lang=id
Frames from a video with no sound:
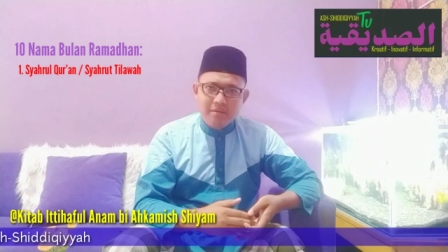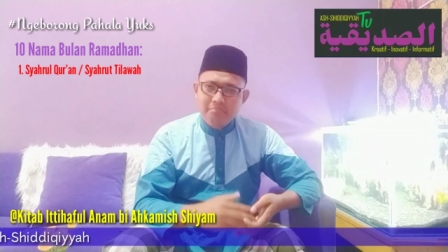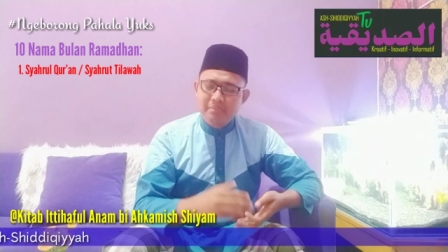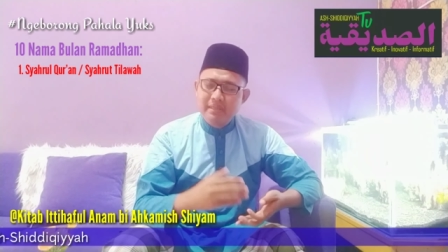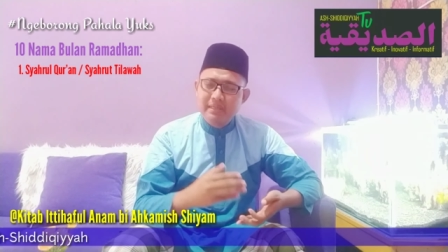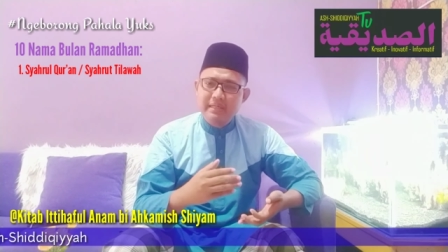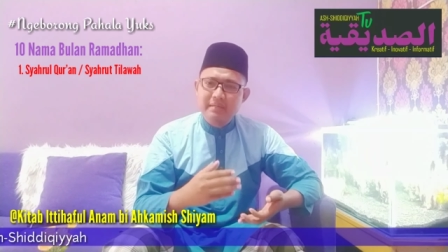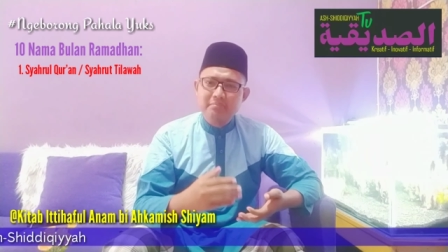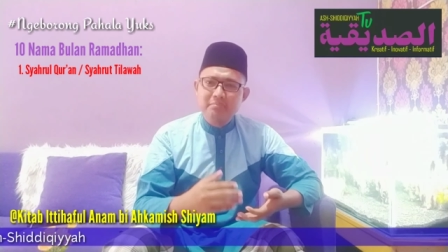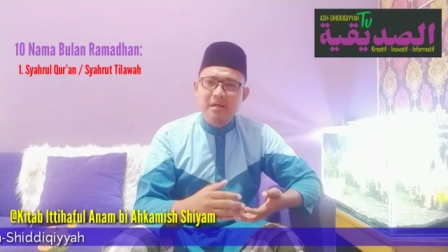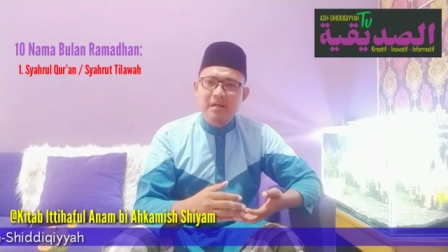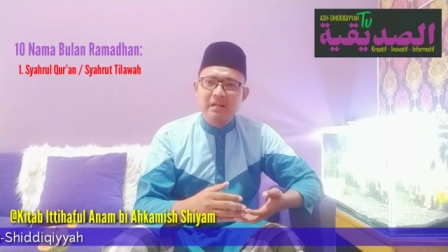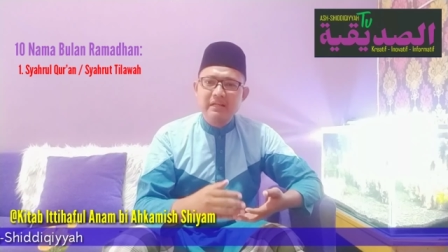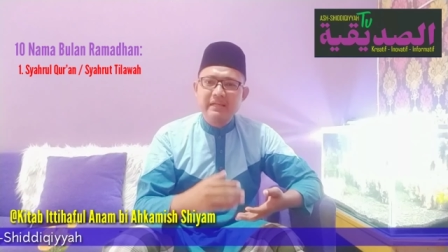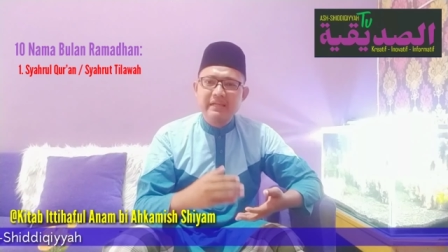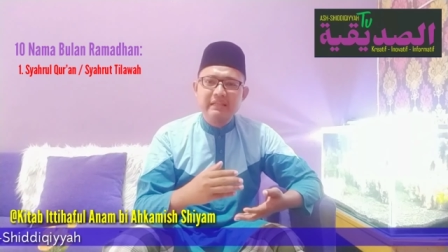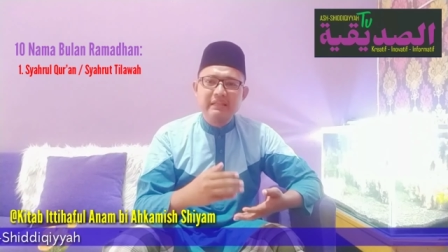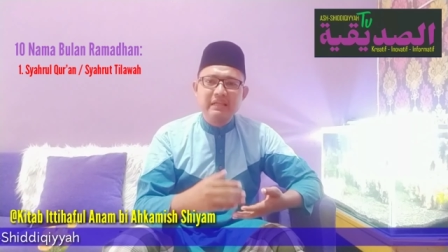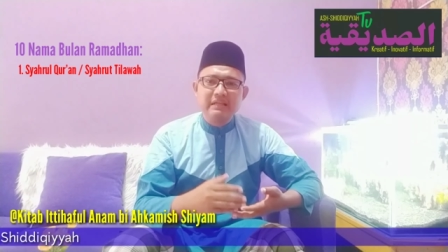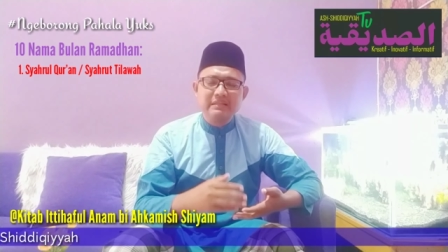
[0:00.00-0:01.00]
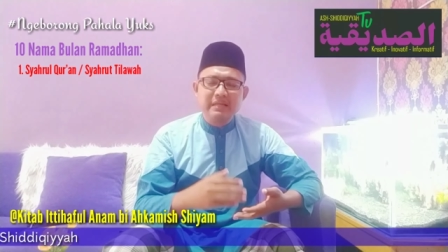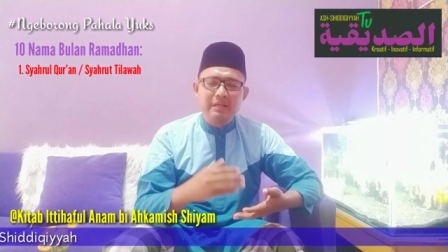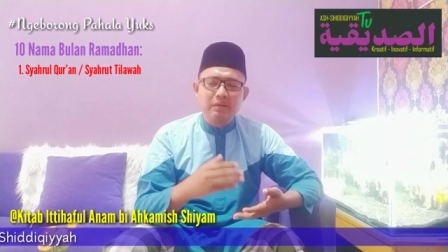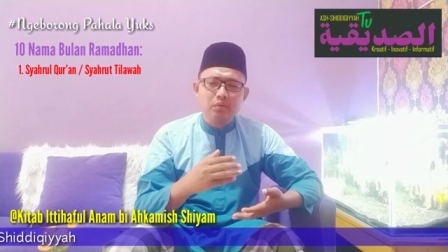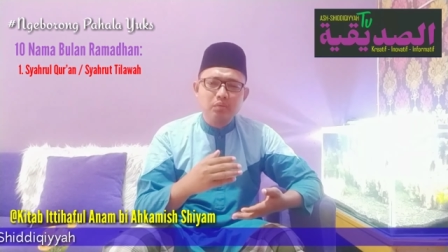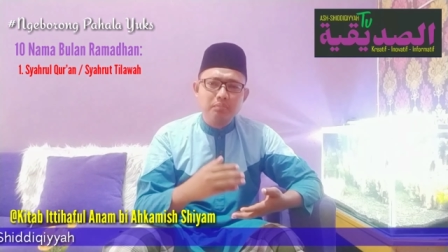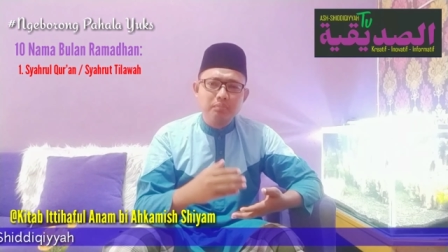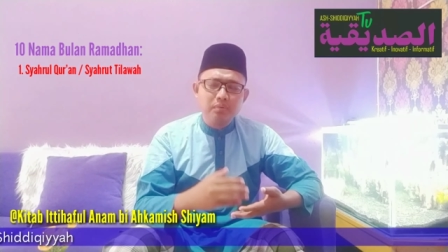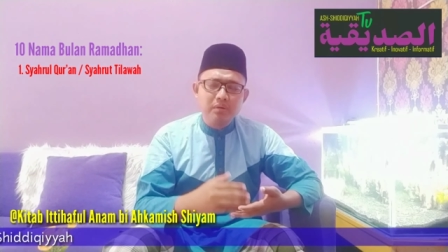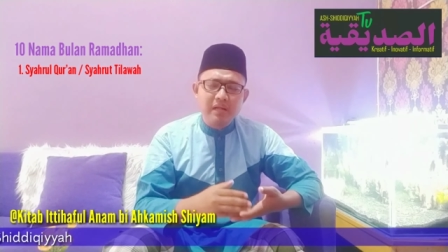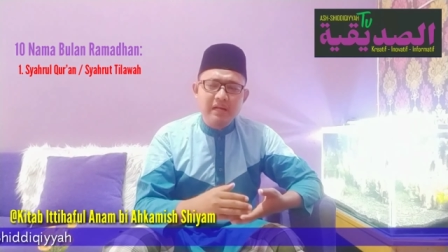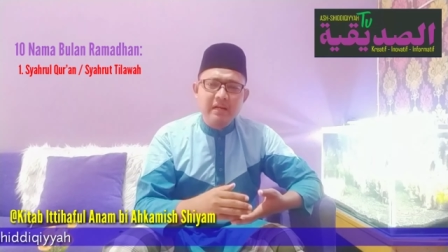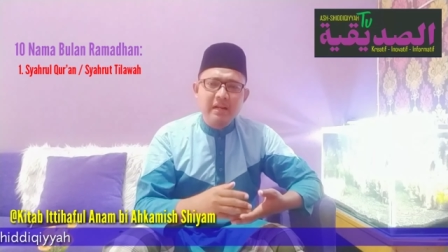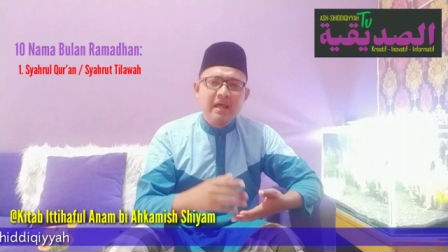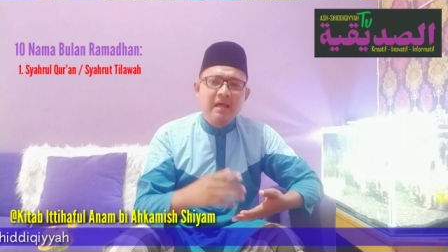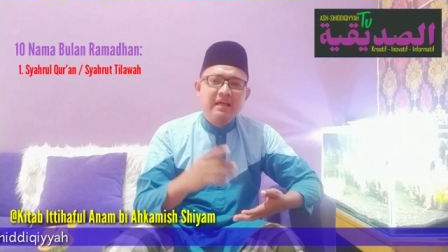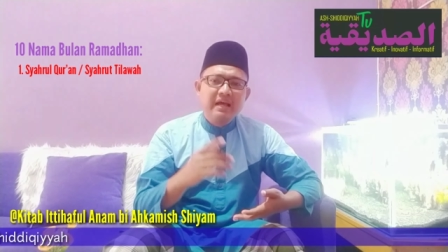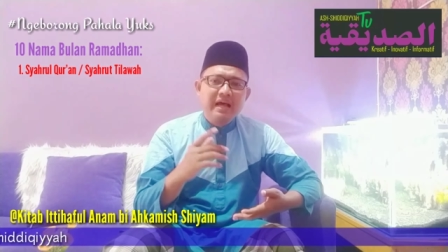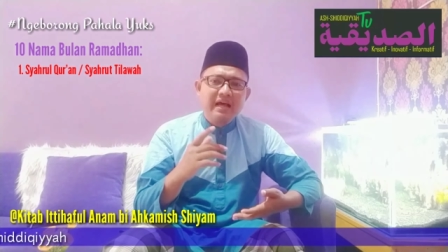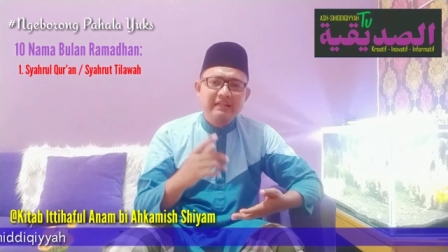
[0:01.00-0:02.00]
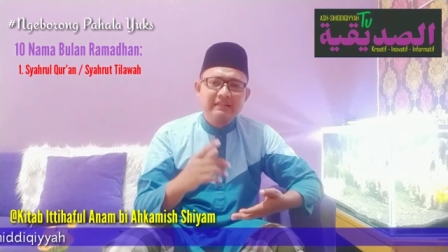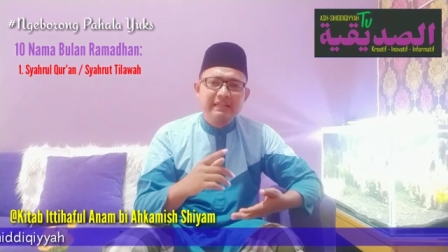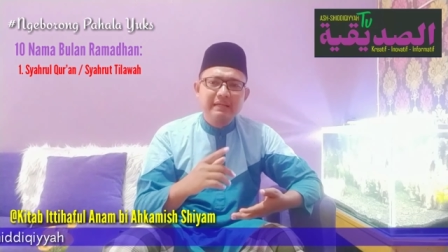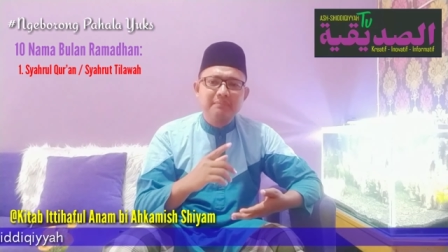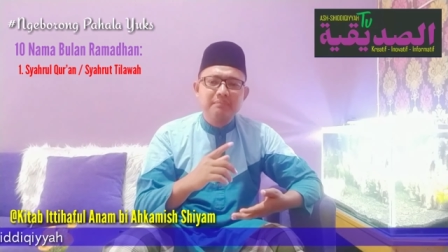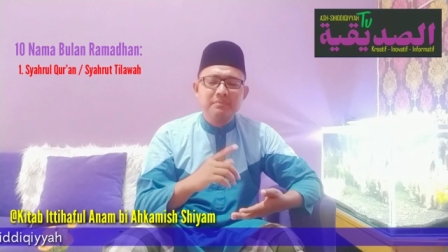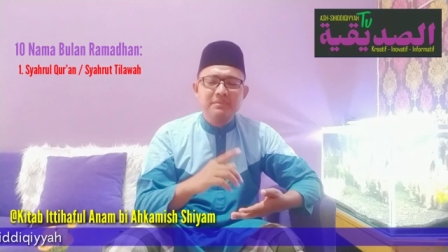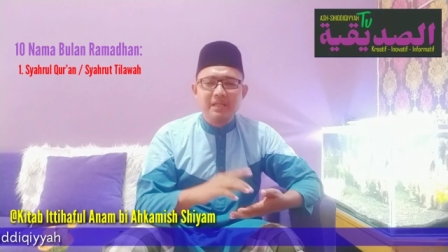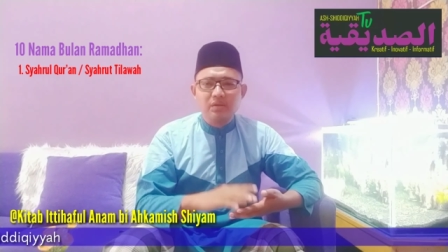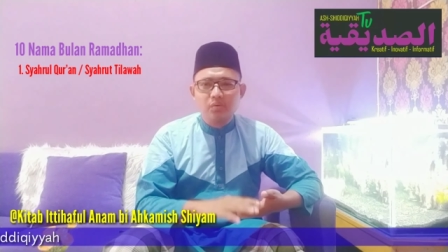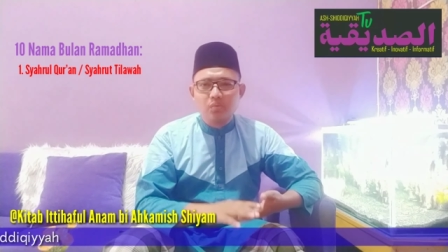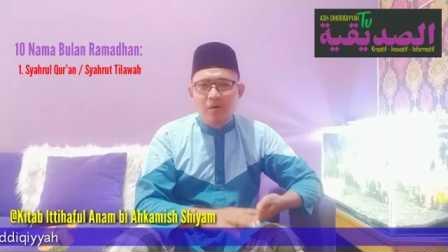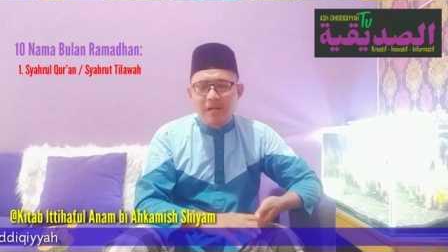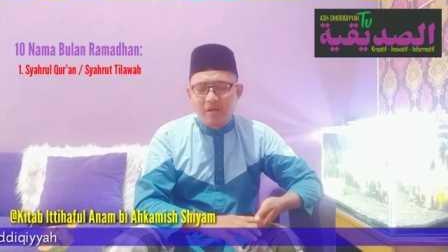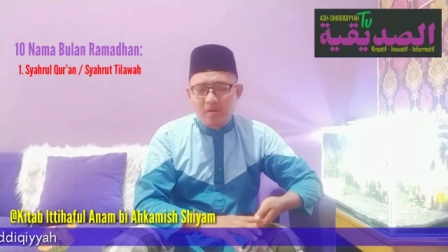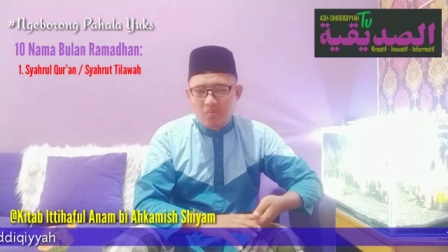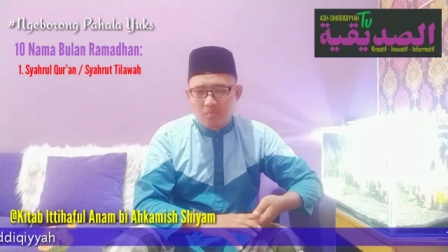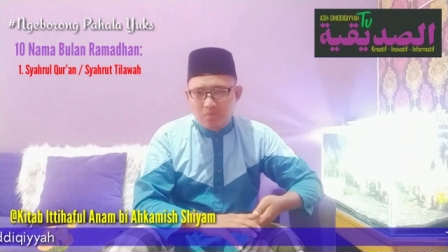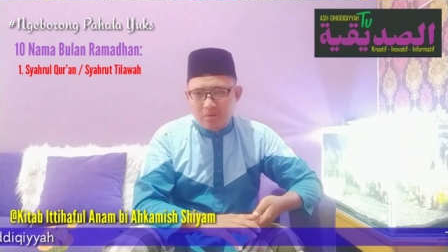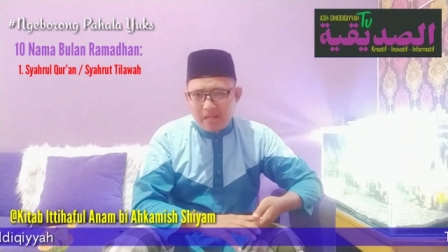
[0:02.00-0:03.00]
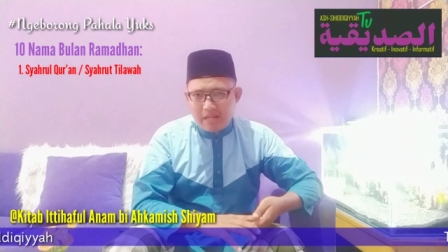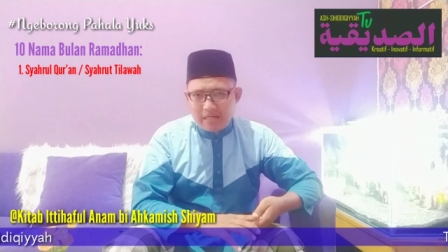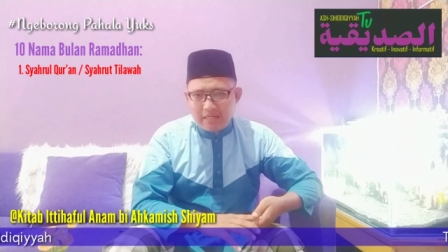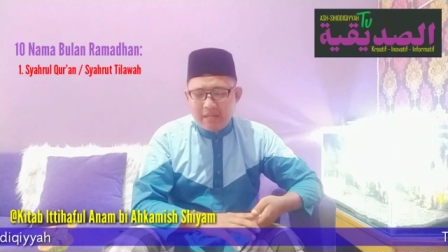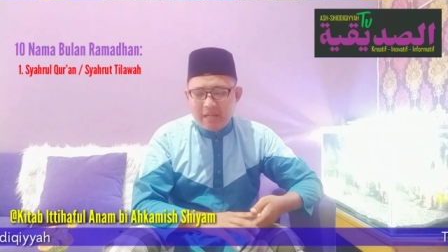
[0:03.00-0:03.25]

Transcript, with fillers: minimal kita satu bulan hatam satu Al-Quran.